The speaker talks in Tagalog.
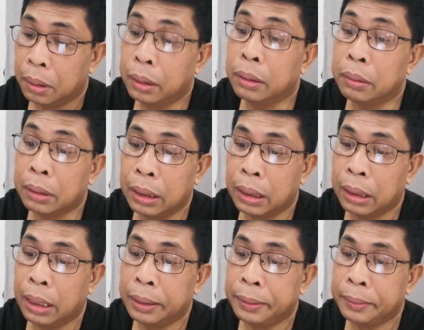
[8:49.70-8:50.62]
ito
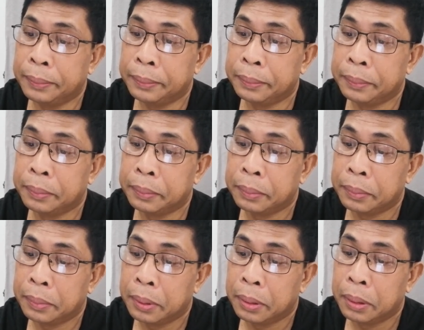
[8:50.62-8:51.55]
talagang
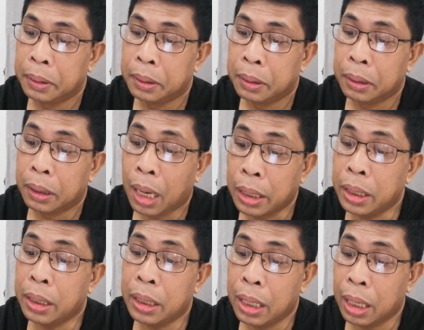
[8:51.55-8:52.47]

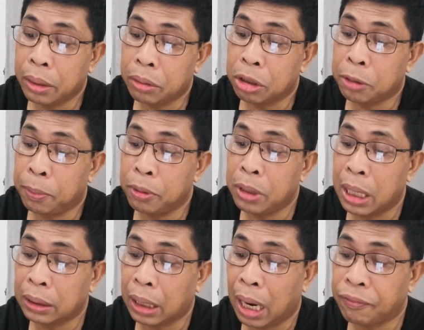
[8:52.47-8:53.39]
kanina nag-cause po
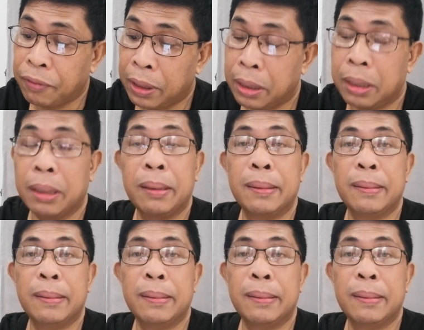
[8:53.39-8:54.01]
ng traffic.